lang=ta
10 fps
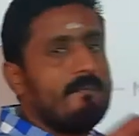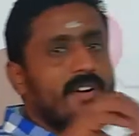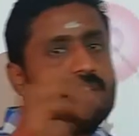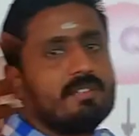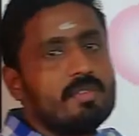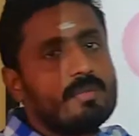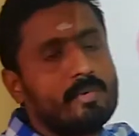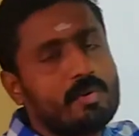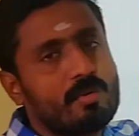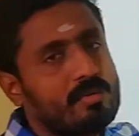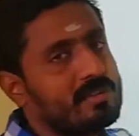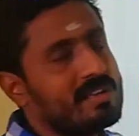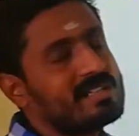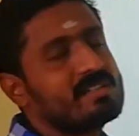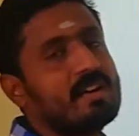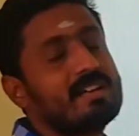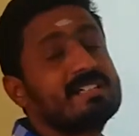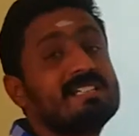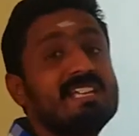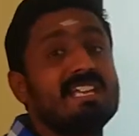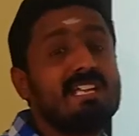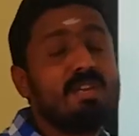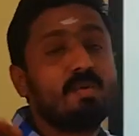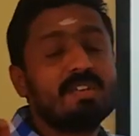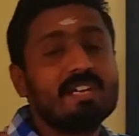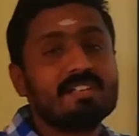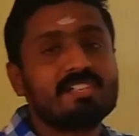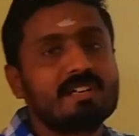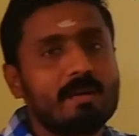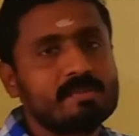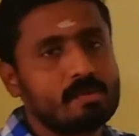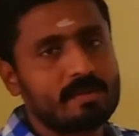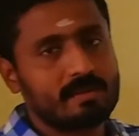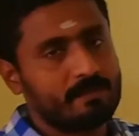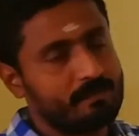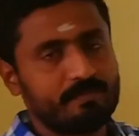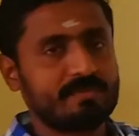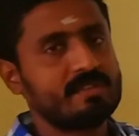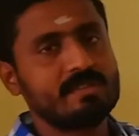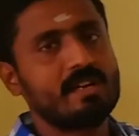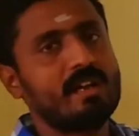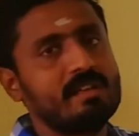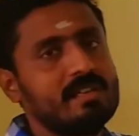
வெளியே தூக்கி போட்டுறோம் தட் இஸ் கால்ட் அஸ் இ நியூக்ளியேஷன் அப்படின்னு சொல்கிறது சரிங்களா இ